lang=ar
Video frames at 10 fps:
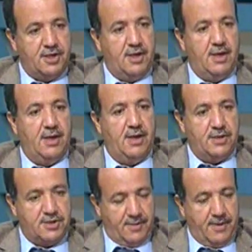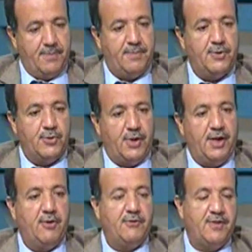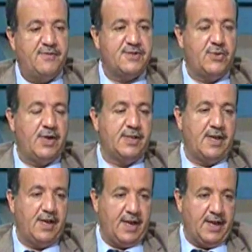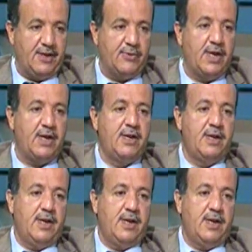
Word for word: الشباب بتوعنا وفي نفس الوقت انا كدوله